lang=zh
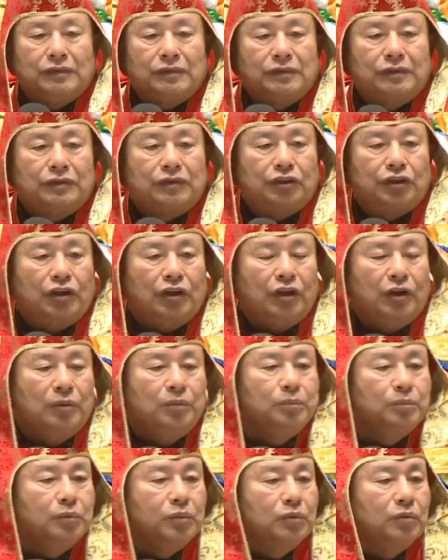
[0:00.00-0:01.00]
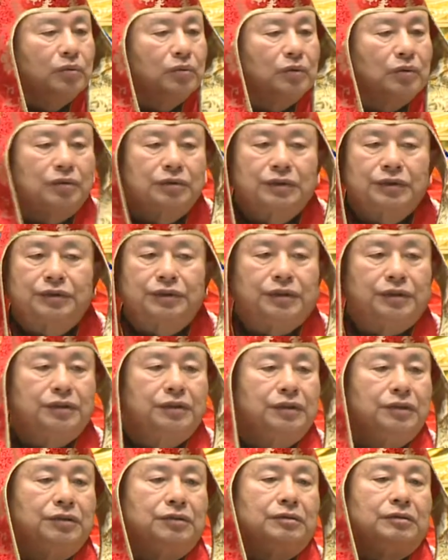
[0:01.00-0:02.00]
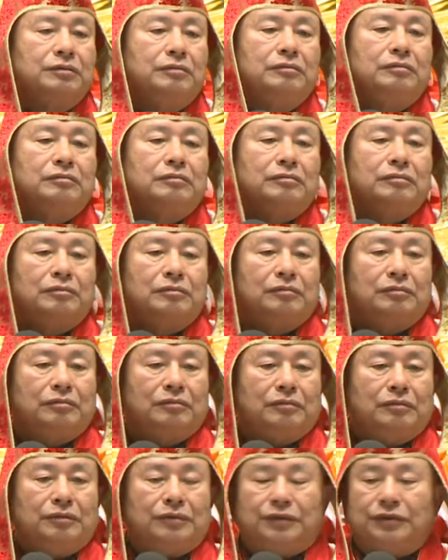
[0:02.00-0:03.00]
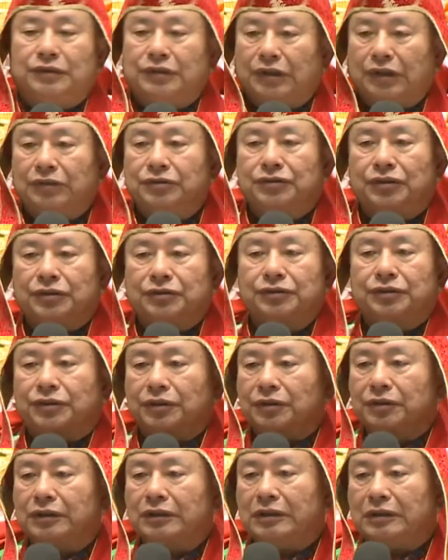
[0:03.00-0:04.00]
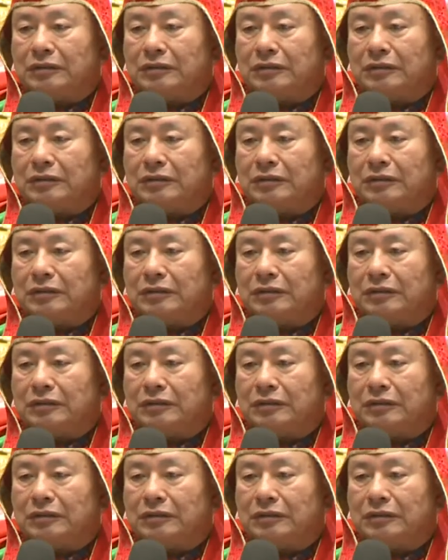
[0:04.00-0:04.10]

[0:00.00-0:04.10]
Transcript: 全部都是舍利子，全身舍利。